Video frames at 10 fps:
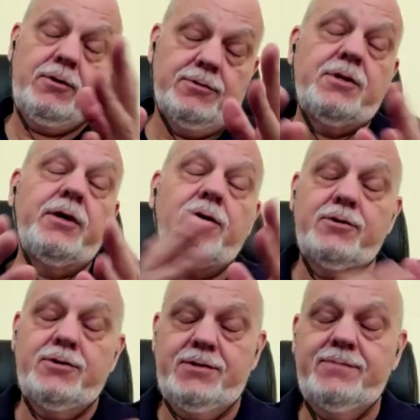5...
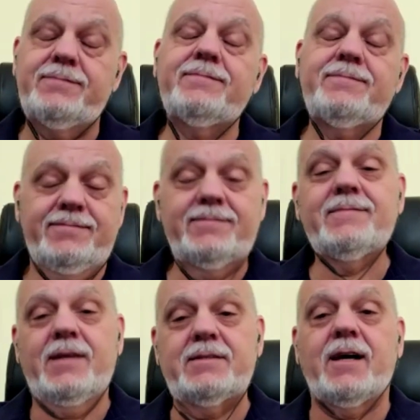
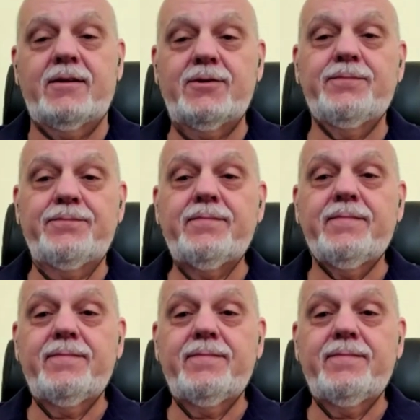Sí, y aportamos más a la